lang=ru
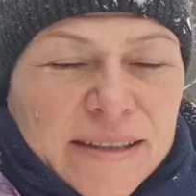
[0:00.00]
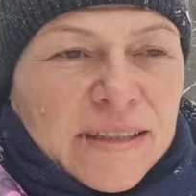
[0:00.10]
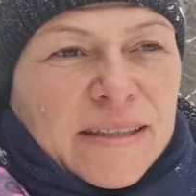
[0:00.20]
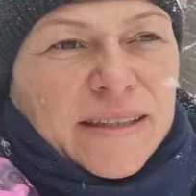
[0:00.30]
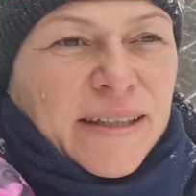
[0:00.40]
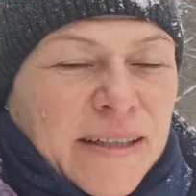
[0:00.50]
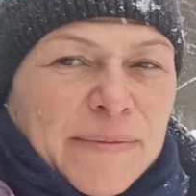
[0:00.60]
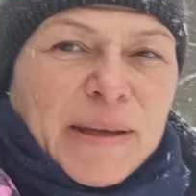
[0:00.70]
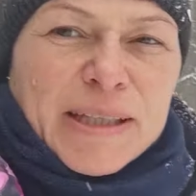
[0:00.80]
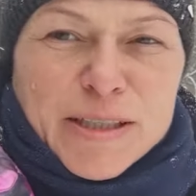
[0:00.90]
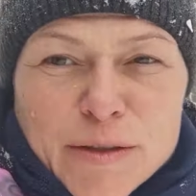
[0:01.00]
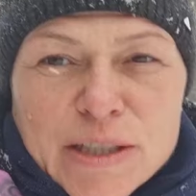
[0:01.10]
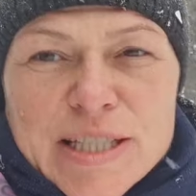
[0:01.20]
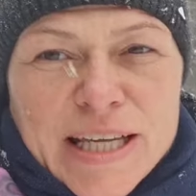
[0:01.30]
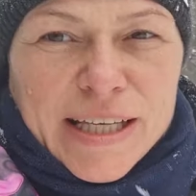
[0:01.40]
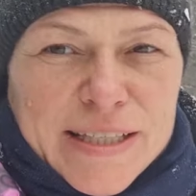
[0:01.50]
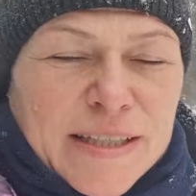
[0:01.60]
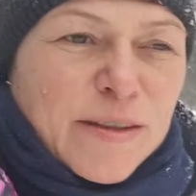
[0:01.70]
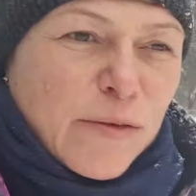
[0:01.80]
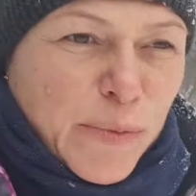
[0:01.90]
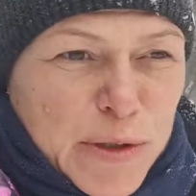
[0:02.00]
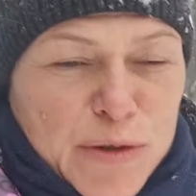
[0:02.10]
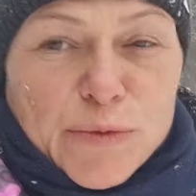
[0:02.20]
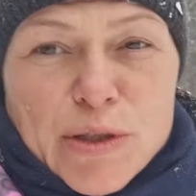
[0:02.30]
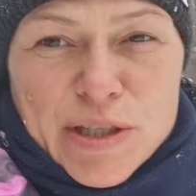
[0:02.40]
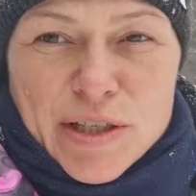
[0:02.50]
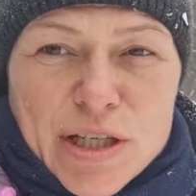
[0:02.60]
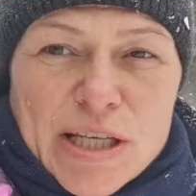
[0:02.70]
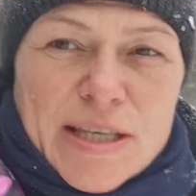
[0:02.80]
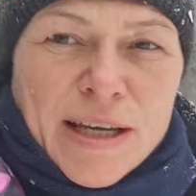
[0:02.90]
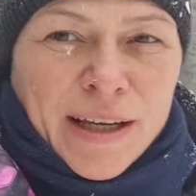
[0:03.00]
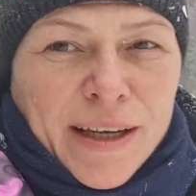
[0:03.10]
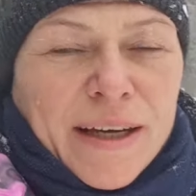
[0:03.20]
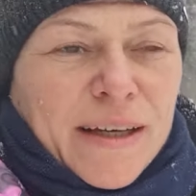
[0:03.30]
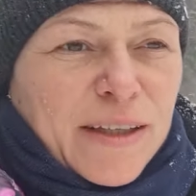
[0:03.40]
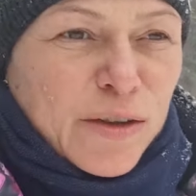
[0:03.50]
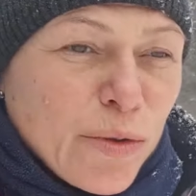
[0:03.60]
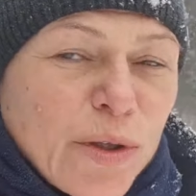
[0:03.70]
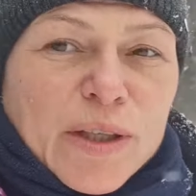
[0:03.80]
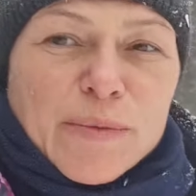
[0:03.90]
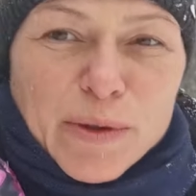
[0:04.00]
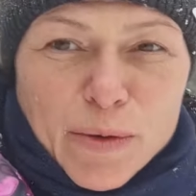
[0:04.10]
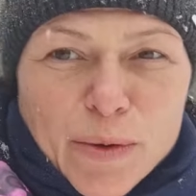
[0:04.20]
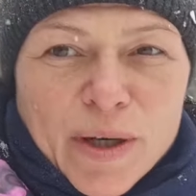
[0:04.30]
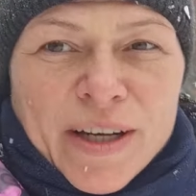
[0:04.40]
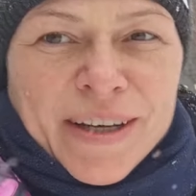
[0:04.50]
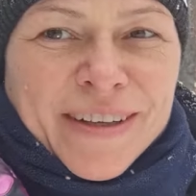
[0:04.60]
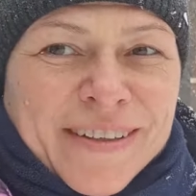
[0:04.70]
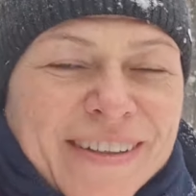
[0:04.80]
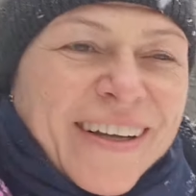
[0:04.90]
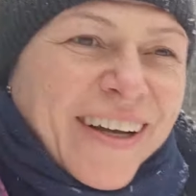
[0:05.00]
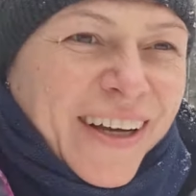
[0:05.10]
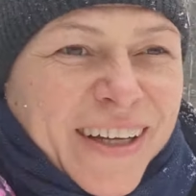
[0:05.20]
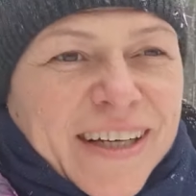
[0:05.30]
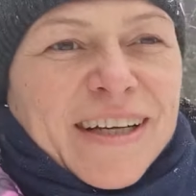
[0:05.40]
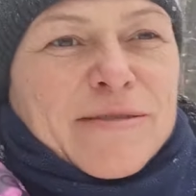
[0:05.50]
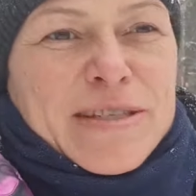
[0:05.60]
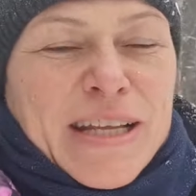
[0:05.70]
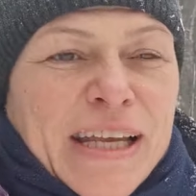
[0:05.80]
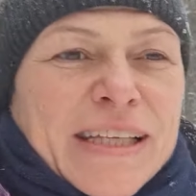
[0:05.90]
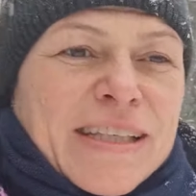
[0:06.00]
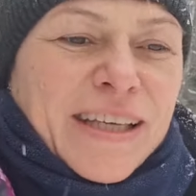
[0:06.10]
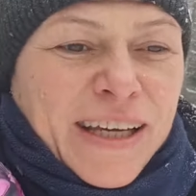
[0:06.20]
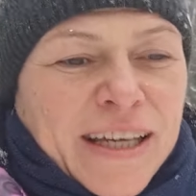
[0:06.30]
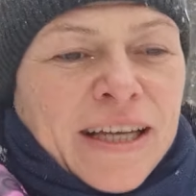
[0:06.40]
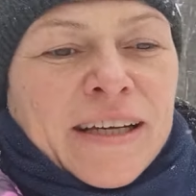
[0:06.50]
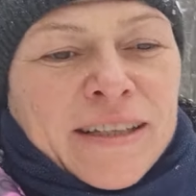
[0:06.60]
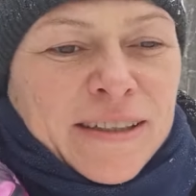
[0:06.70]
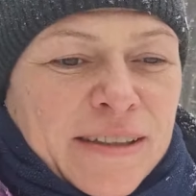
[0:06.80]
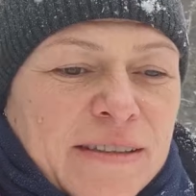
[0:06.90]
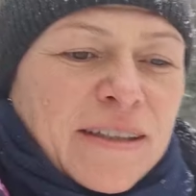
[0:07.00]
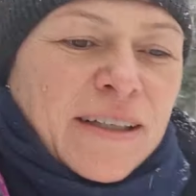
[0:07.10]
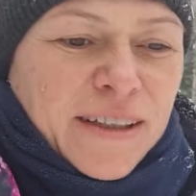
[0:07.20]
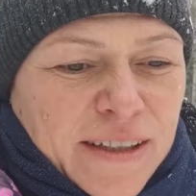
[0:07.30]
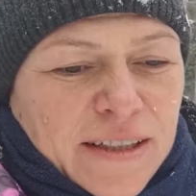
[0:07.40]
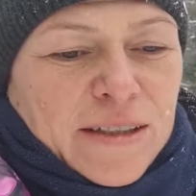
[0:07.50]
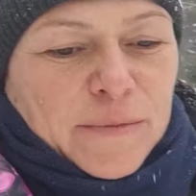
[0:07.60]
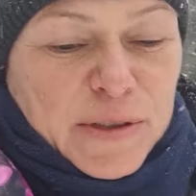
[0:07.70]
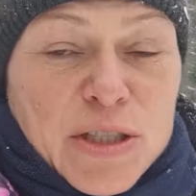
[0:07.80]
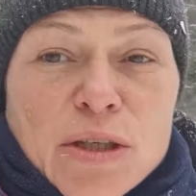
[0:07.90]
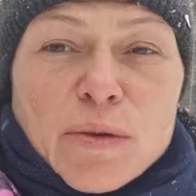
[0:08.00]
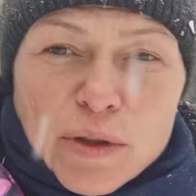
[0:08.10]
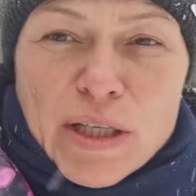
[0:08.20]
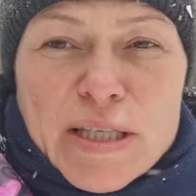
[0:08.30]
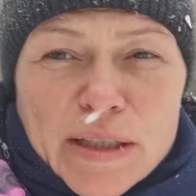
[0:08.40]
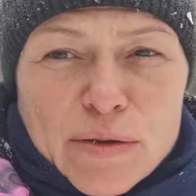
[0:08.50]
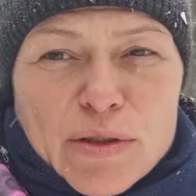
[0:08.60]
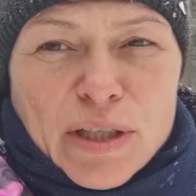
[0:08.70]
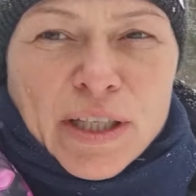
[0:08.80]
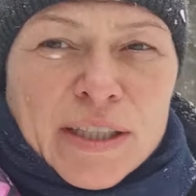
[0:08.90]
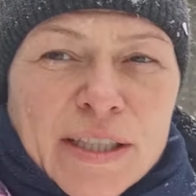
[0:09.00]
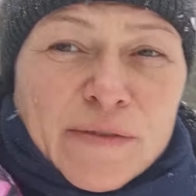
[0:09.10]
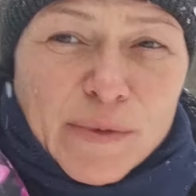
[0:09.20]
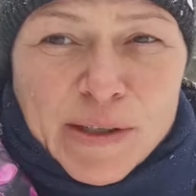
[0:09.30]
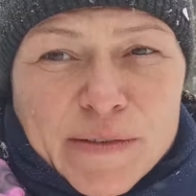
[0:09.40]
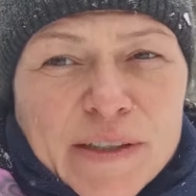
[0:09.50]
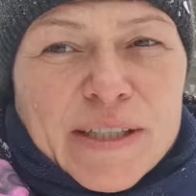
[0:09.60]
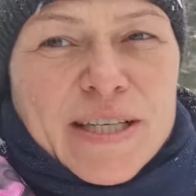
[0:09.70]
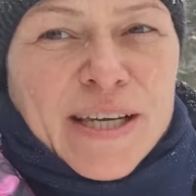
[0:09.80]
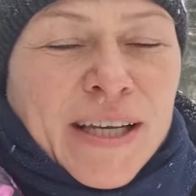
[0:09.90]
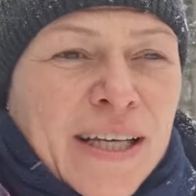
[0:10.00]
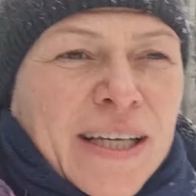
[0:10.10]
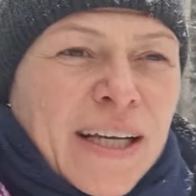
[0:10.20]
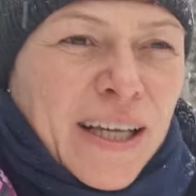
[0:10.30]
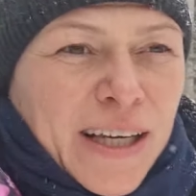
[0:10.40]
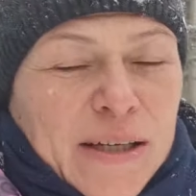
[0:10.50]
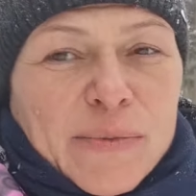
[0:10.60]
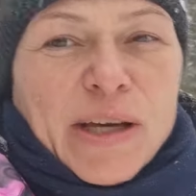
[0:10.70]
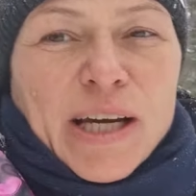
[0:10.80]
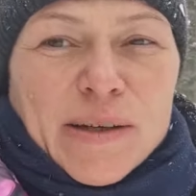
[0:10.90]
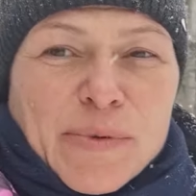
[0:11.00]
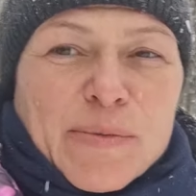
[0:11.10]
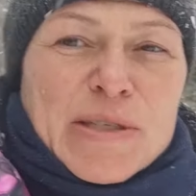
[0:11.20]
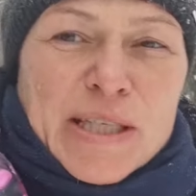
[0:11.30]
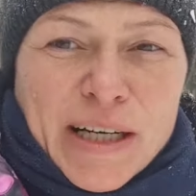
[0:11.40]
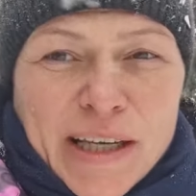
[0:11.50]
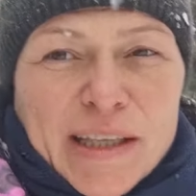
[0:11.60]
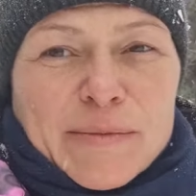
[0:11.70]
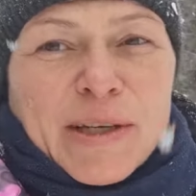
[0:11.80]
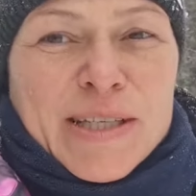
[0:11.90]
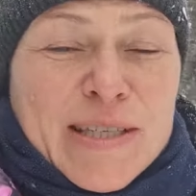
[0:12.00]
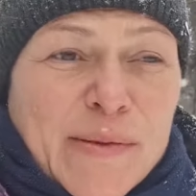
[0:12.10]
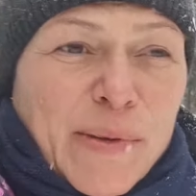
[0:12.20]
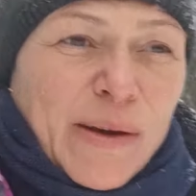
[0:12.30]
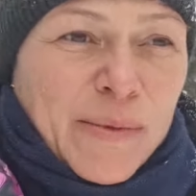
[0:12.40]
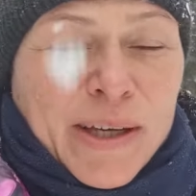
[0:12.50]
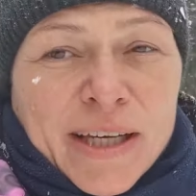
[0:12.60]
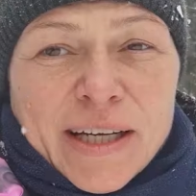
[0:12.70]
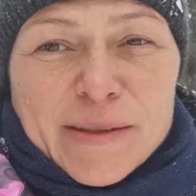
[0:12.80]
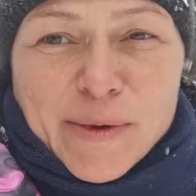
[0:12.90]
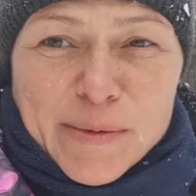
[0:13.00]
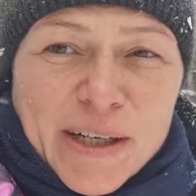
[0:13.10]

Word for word: И, ребята, что касается того, почему я сейчас иду, а не бегу. Как вы знаете, я почти год назад уже травмировалась, бегая по бескрайним степям и холмам